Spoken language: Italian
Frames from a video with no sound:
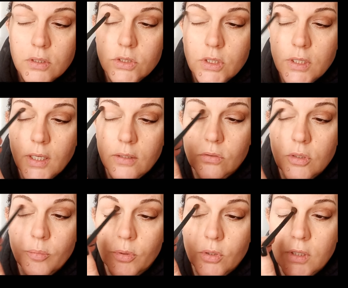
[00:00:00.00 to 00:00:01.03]
cercando di
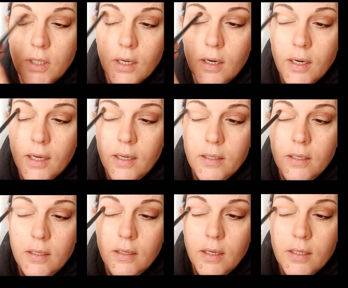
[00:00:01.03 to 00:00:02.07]
portarla
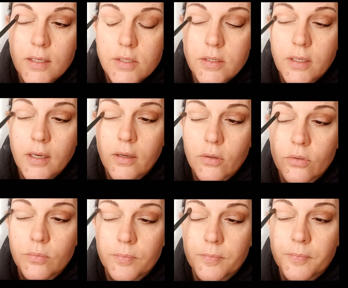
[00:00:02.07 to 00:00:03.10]
anche
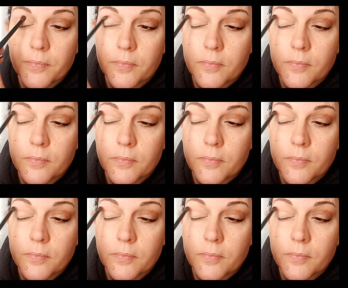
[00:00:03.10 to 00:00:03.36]
all'esterno